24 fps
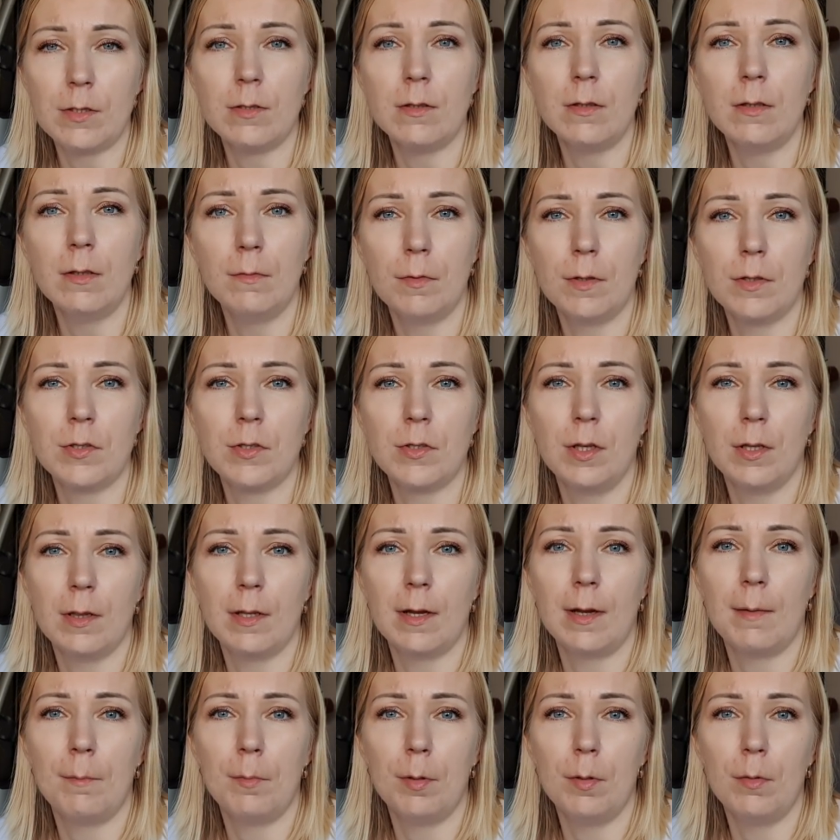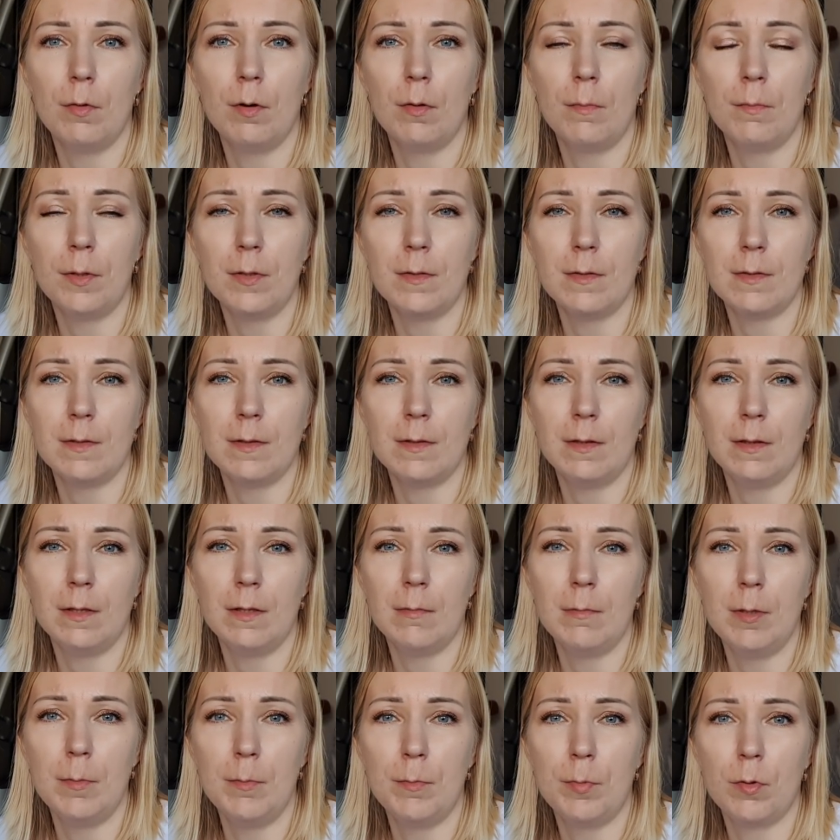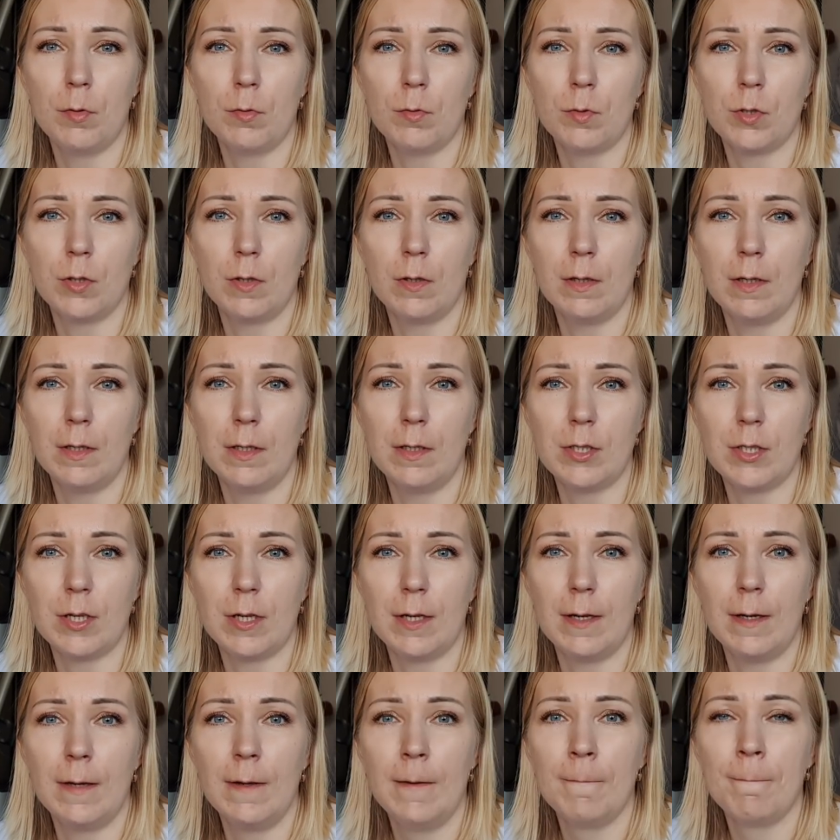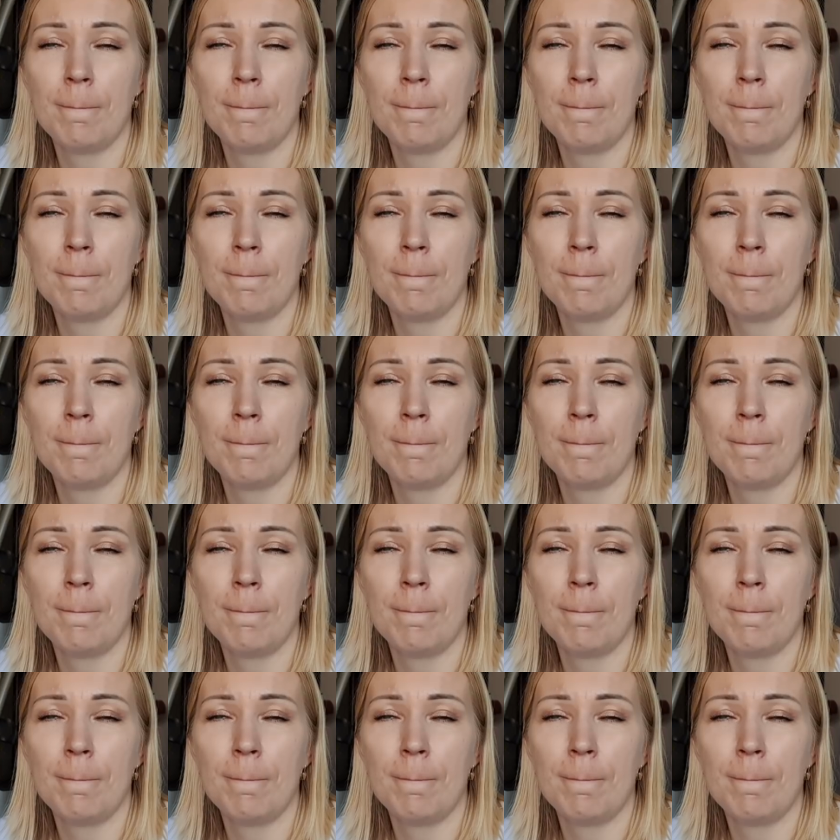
No i właśnie tam było między innymi poruszone, że